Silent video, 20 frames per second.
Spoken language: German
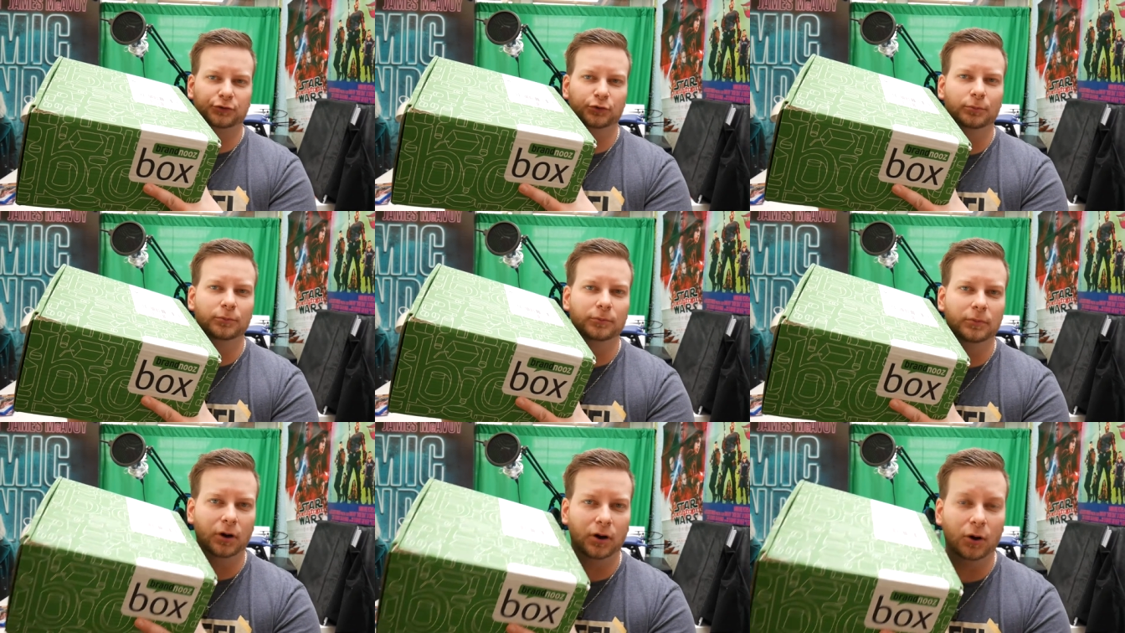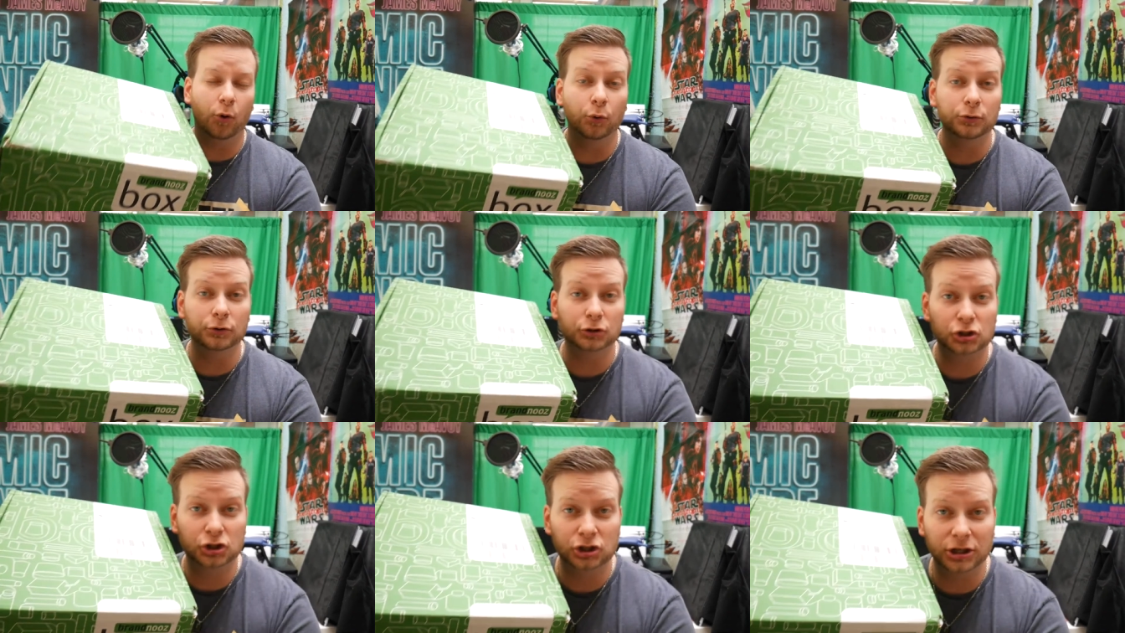Und
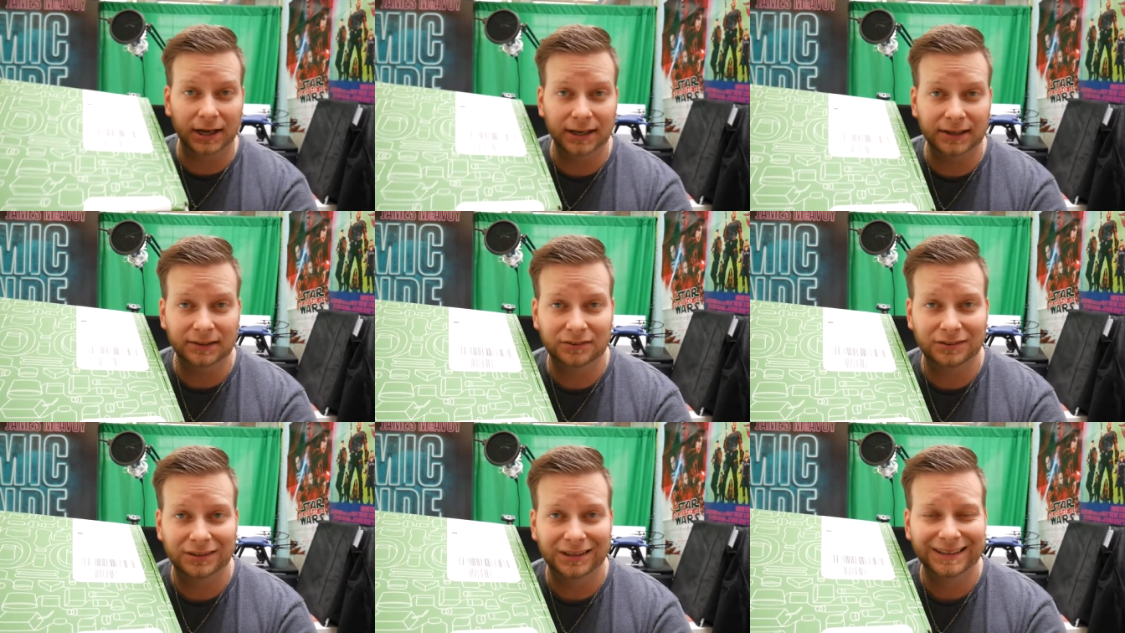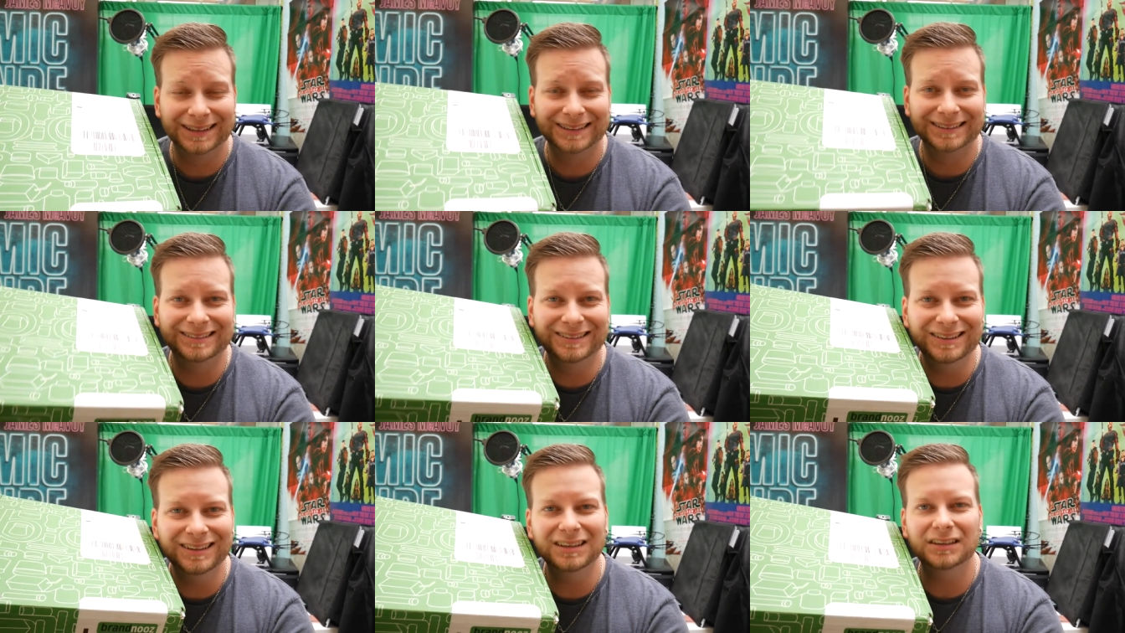ohne Scheiß,
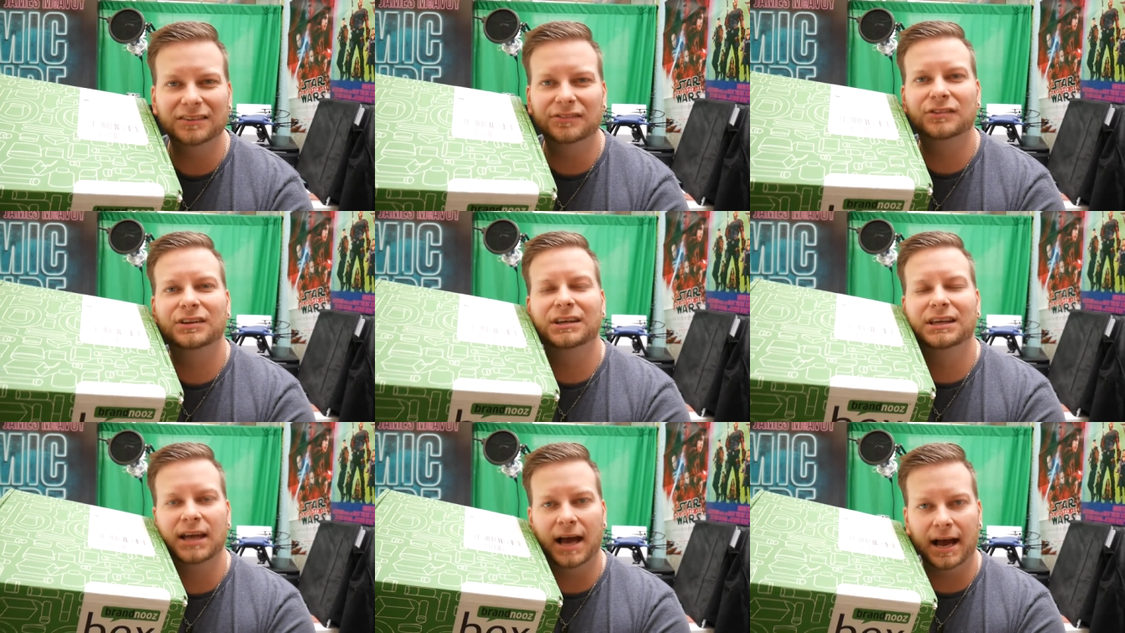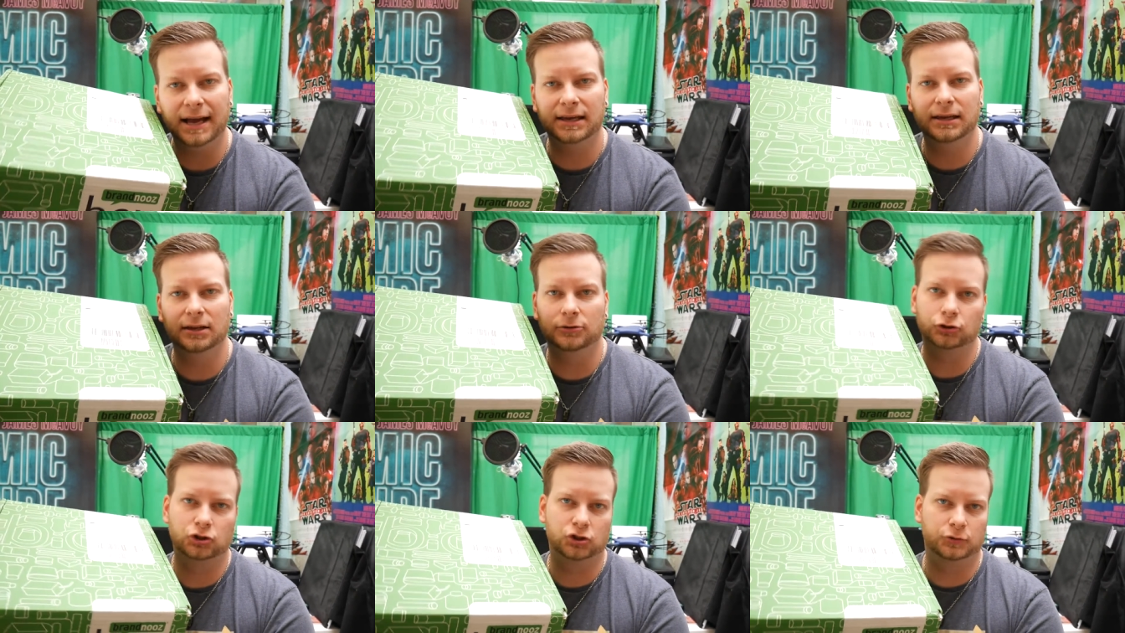die ist
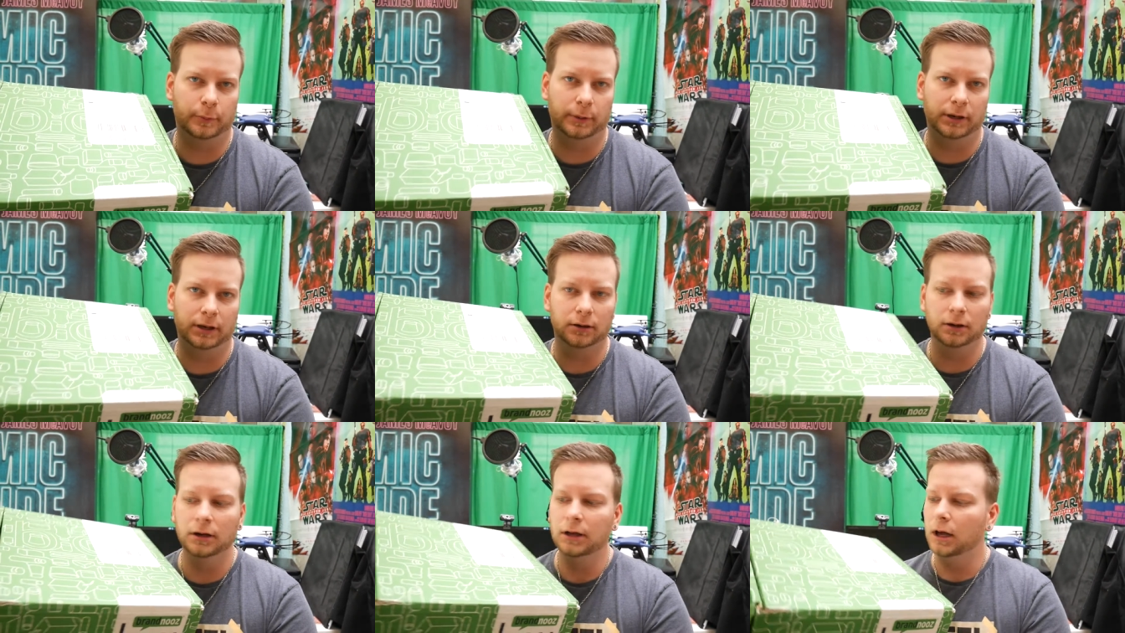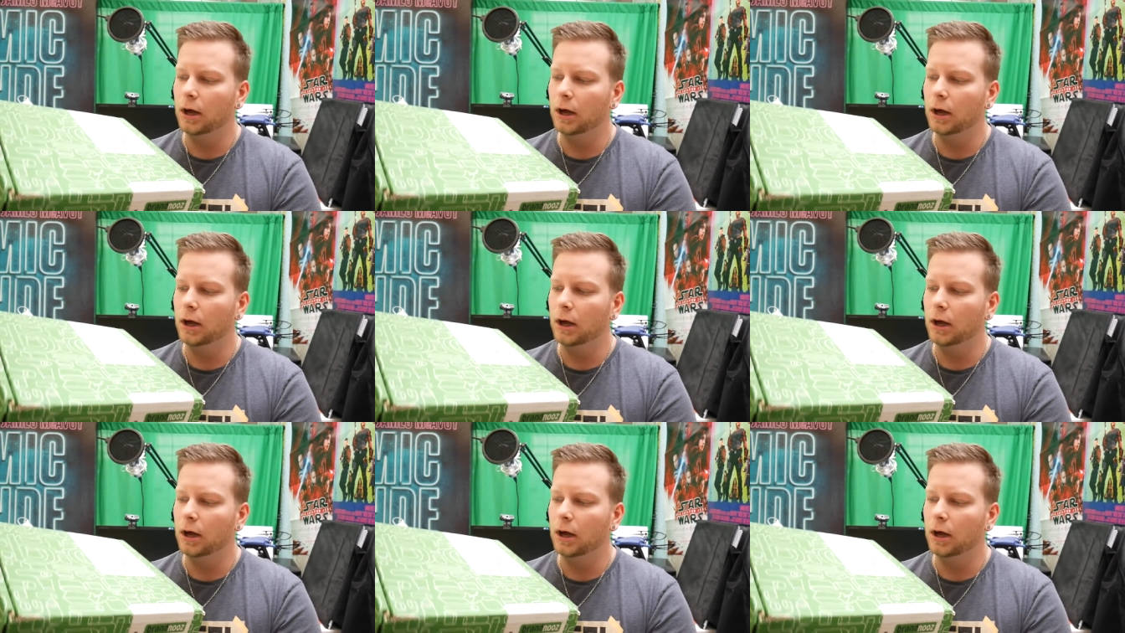kackenschwer.